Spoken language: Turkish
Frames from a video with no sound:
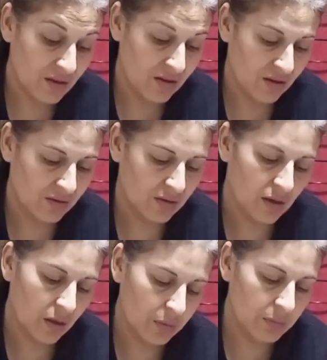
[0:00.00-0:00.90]
Harika
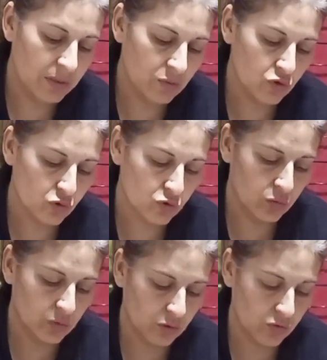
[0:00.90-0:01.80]
ama benim
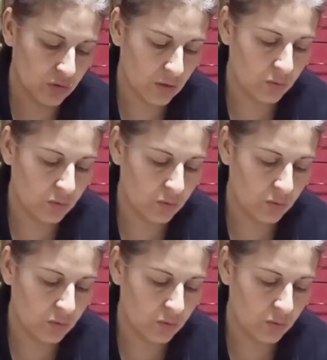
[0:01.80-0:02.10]
sosum da güzel.